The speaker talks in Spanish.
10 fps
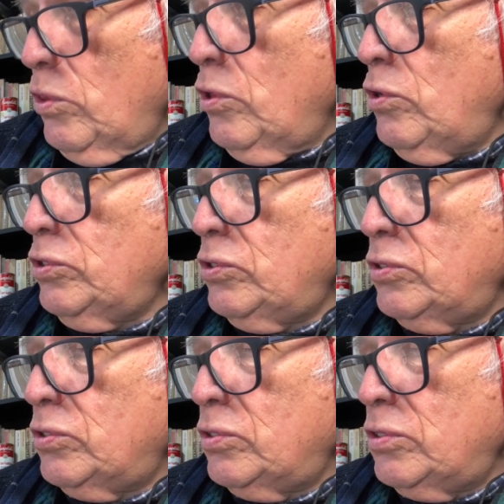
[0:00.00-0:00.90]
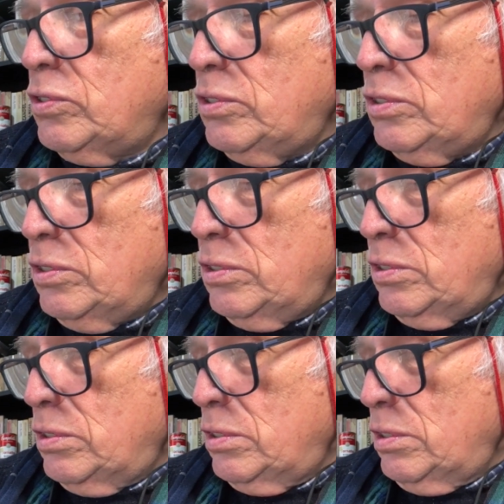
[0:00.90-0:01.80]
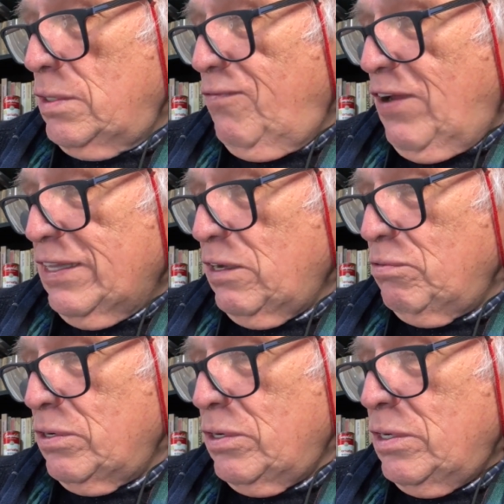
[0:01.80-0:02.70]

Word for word: dos y falta uno.